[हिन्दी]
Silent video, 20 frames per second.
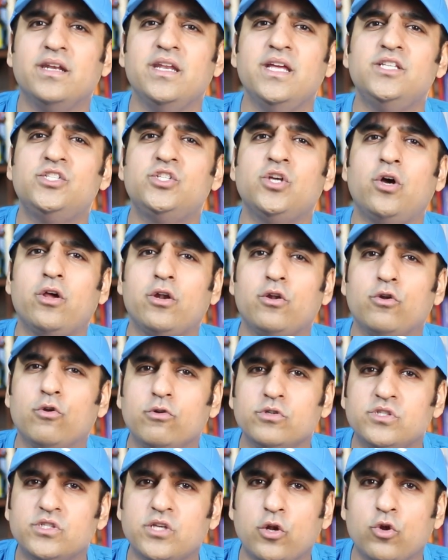नीचा और
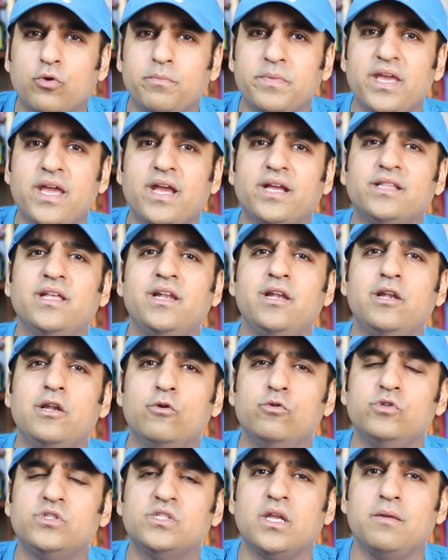लो सलोमी एक दिन
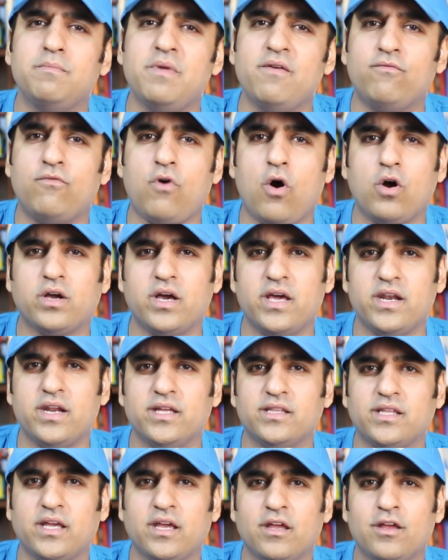लूसन में वॉक कर
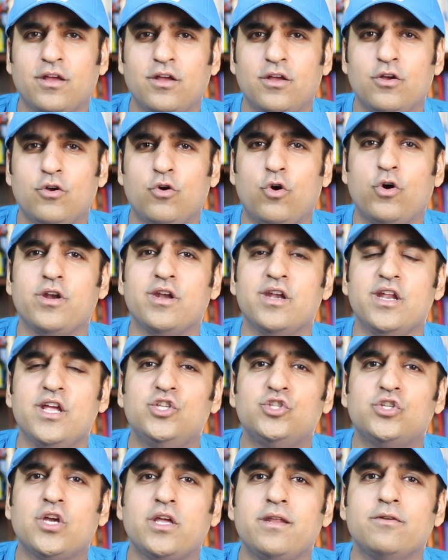रहे थे और
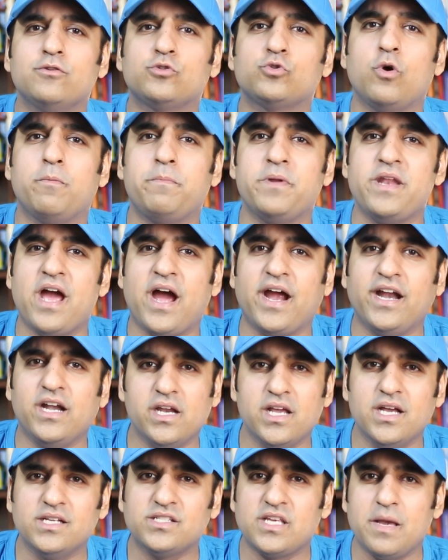नीचा ने उसको अपने
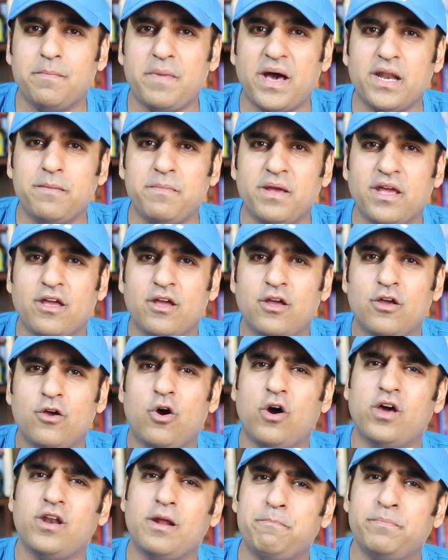आइडियाज के बारे में
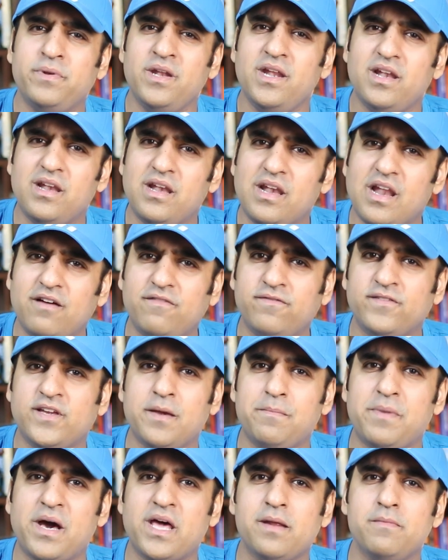और अपने लव
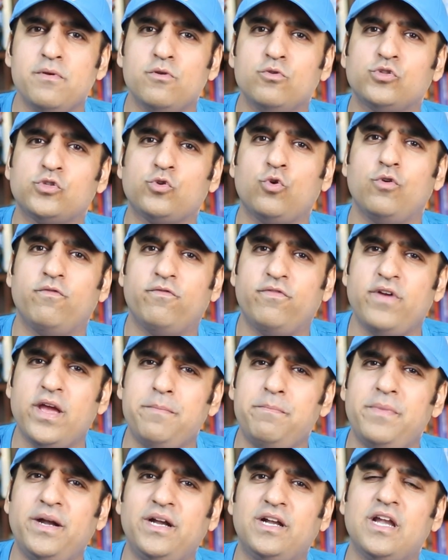के बारे में उसको
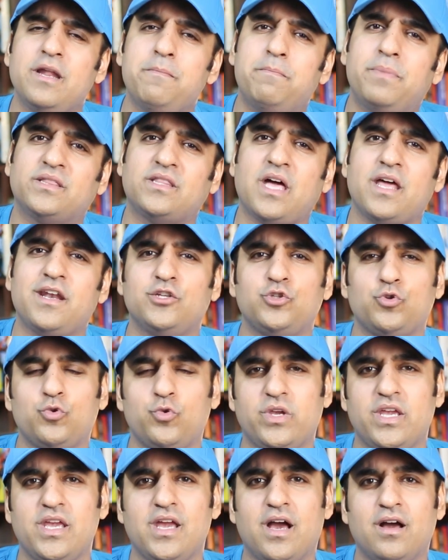वेहमेंटली बताना
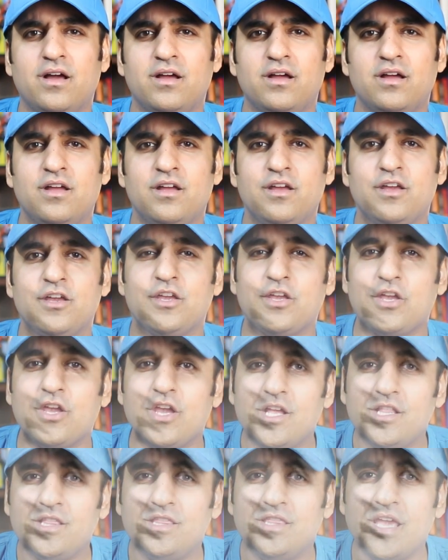शुरू किया
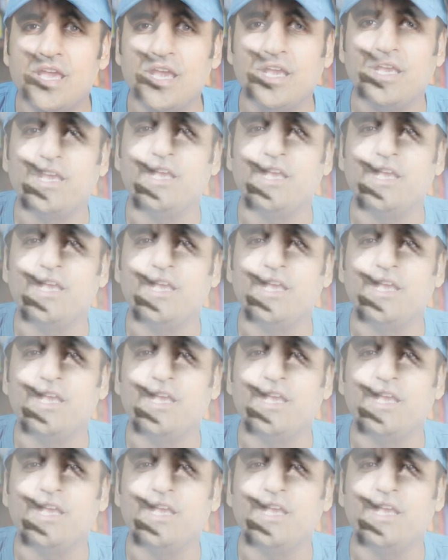ये देख